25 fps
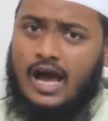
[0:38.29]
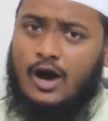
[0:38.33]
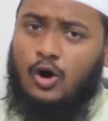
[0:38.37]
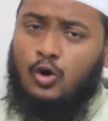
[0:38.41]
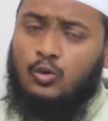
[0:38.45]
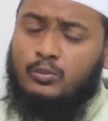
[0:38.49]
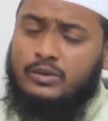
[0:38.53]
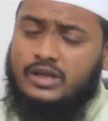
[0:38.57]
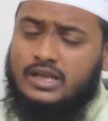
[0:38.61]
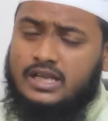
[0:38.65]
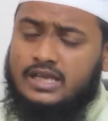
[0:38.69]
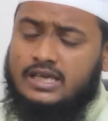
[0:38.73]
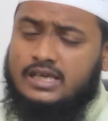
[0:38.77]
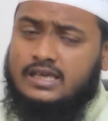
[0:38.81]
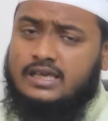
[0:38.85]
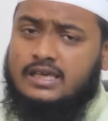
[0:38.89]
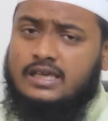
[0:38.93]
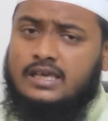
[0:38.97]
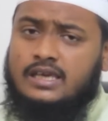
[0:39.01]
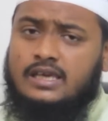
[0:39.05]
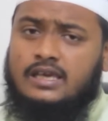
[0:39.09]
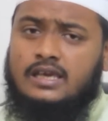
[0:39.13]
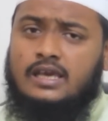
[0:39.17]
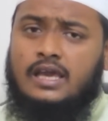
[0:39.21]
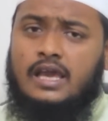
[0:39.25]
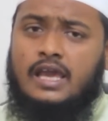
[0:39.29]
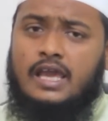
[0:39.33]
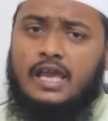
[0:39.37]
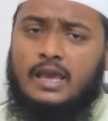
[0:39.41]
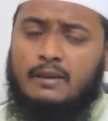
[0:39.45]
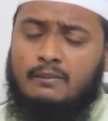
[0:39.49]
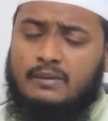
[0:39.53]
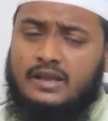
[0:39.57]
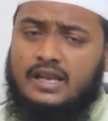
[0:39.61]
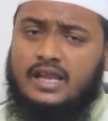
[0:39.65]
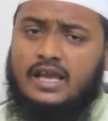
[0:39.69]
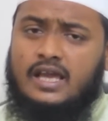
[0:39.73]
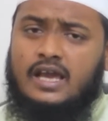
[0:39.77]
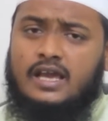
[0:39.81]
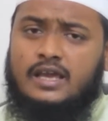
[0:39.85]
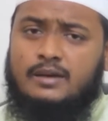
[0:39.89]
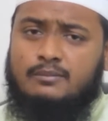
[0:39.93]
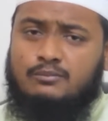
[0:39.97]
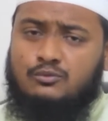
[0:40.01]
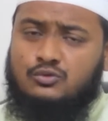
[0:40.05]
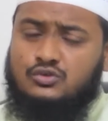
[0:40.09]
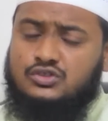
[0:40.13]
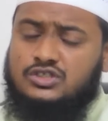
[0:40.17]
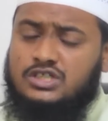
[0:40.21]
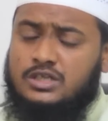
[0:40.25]
আওয়ামী লীগ কি আমেরিকাকে
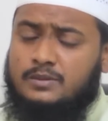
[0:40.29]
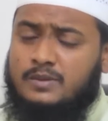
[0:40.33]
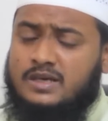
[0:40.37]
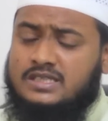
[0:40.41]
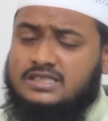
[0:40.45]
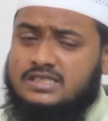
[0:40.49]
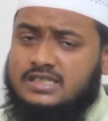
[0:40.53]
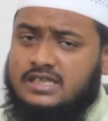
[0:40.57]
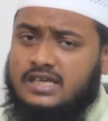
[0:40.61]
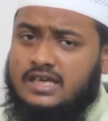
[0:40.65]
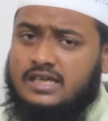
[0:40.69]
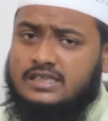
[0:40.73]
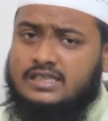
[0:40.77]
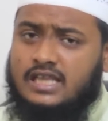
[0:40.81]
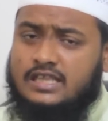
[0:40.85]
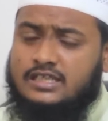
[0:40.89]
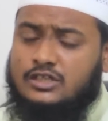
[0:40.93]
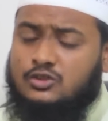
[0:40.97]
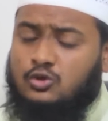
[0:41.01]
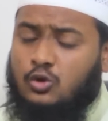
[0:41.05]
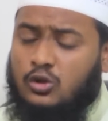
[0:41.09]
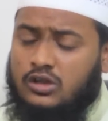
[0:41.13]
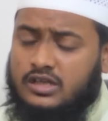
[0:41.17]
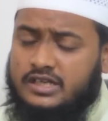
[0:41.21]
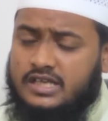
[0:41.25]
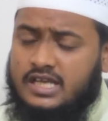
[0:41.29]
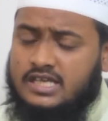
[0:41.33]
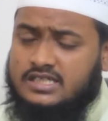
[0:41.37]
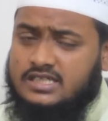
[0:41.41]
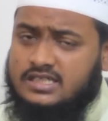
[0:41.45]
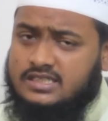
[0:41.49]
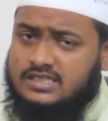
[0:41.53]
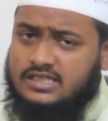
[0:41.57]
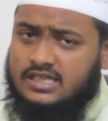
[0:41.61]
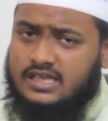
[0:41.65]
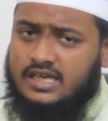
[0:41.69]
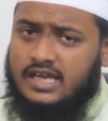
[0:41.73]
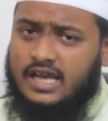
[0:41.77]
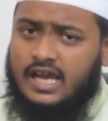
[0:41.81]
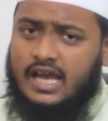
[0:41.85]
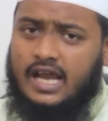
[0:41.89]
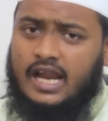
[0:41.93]
বুঝিয়ে বাজিয়ে তাদের দলে নিয়ে এসেছে